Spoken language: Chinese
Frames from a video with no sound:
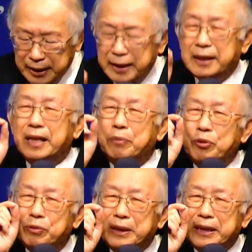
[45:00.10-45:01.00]
现在
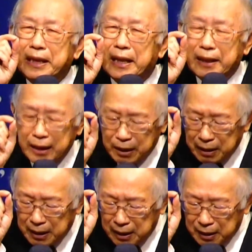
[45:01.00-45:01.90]
目前那个
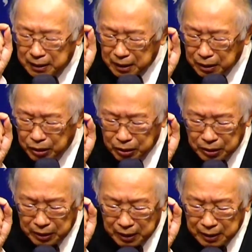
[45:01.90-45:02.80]
这个
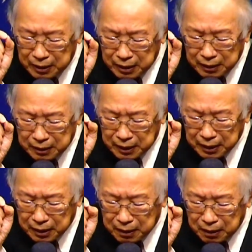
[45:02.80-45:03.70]
这这
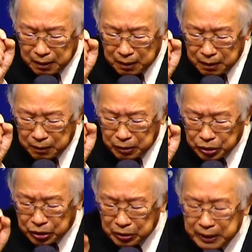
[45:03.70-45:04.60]
个
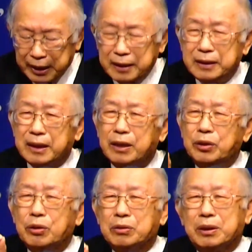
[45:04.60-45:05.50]
试炼，这个
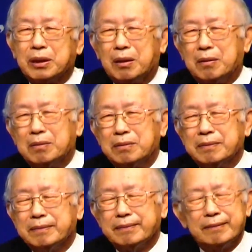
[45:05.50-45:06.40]
忧愁，
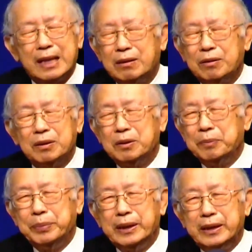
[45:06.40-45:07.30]

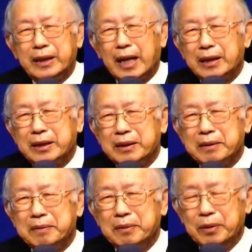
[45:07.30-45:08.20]
比起来是
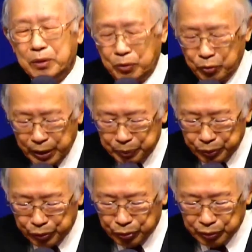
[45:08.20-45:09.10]
微
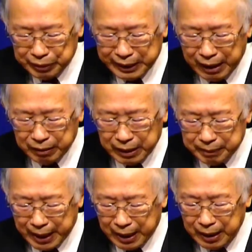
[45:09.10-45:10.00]
不足道的
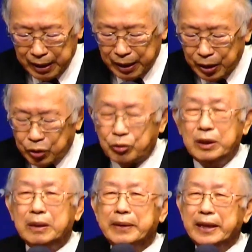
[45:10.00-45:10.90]
嘛。所以
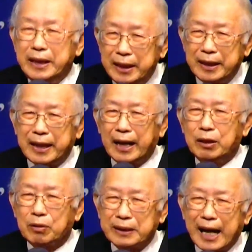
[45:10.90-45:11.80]
你们应该
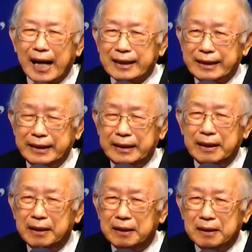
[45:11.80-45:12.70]
有大喜
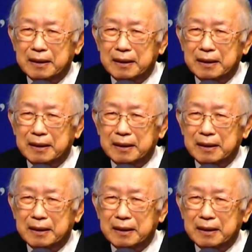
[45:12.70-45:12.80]
乐，